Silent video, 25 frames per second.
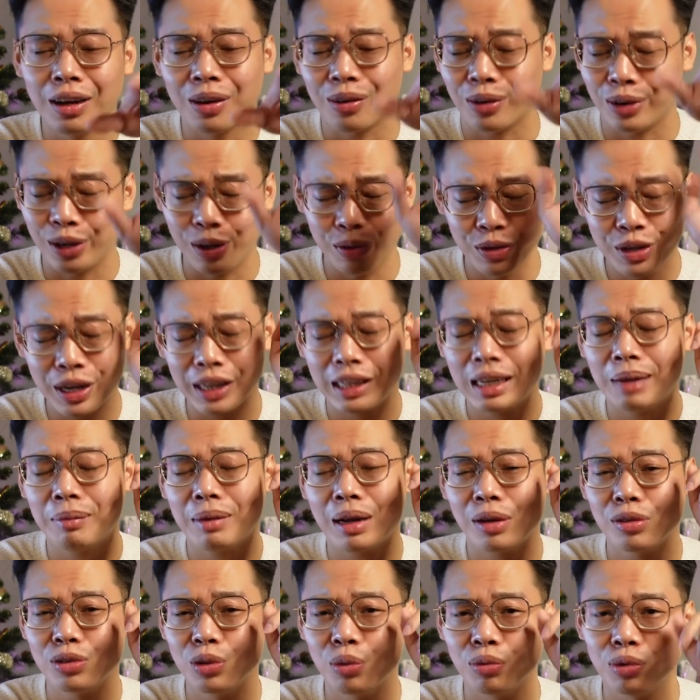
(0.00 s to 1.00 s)
còn nếu như anh em
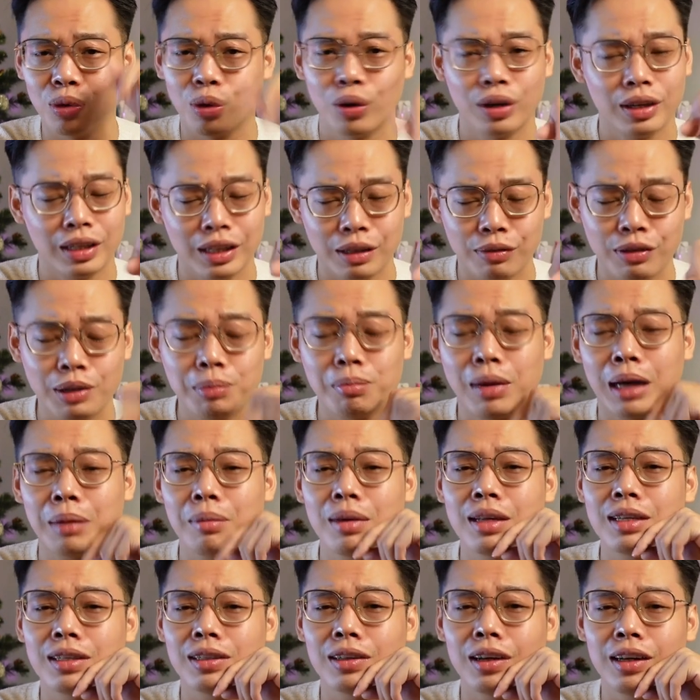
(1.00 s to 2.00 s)
nào dùng rồi thì feedback
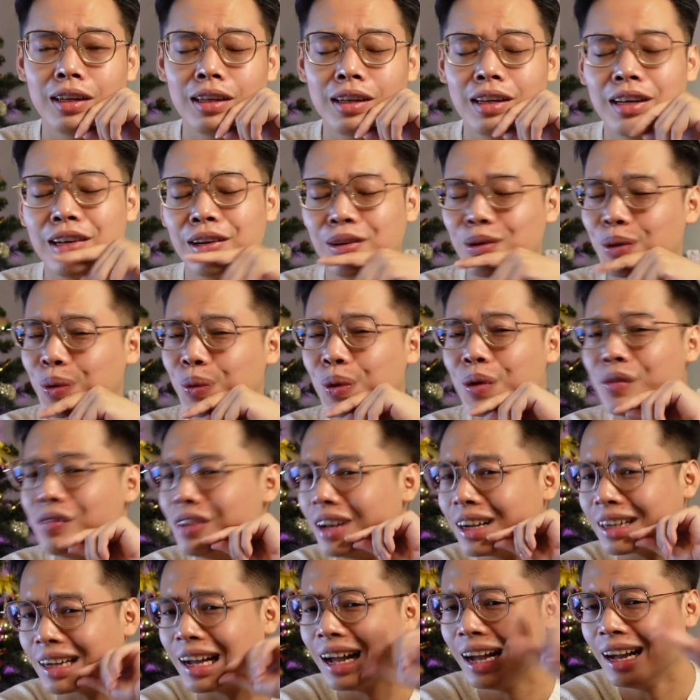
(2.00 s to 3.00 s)
bên dưới đừng quên
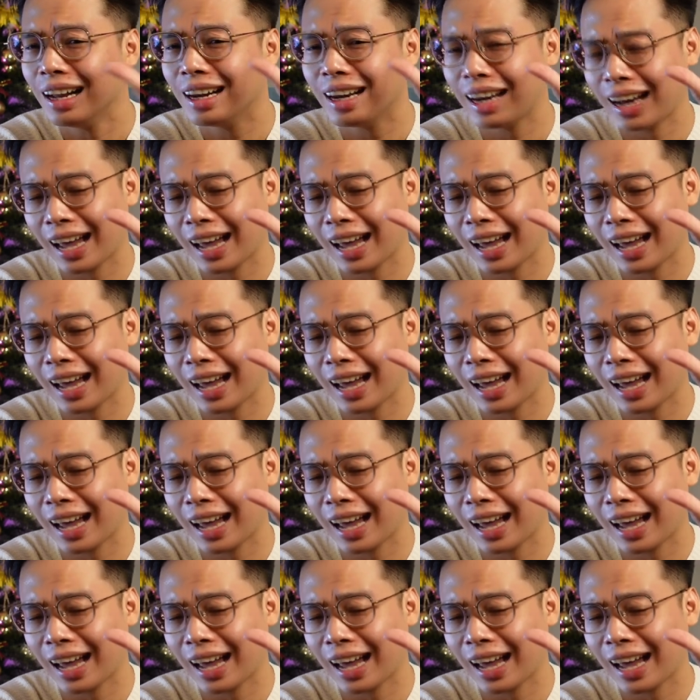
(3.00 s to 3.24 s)
việc uh,